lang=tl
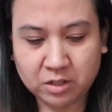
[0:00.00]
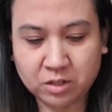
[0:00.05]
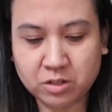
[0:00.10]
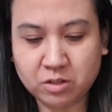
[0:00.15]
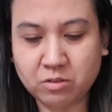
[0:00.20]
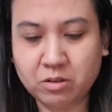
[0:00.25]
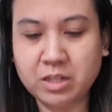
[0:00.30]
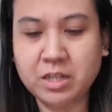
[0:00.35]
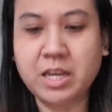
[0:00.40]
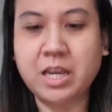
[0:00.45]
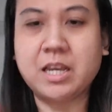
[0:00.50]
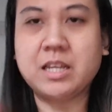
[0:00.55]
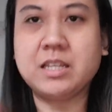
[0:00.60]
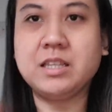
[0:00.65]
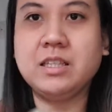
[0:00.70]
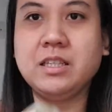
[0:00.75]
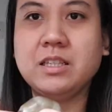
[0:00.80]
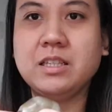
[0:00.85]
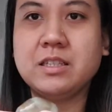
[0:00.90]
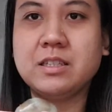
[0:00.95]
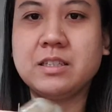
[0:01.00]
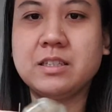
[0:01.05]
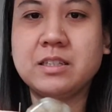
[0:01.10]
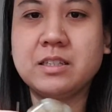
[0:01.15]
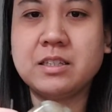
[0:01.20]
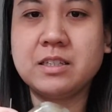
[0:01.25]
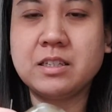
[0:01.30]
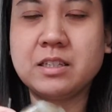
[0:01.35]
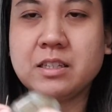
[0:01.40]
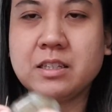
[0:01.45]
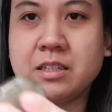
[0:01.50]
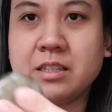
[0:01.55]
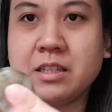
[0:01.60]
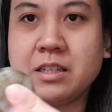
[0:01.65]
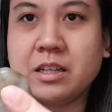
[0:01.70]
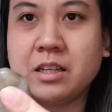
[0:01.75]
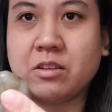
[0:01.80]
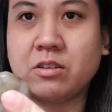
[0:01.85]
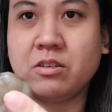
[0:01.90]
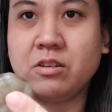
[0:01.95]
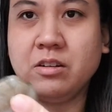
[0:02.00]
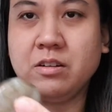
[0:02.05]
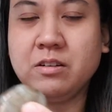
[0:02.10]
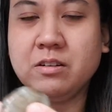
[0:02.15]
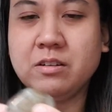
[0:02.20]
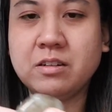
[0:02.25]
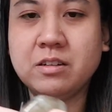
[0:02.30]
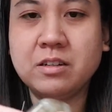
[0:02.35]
So, again, ito.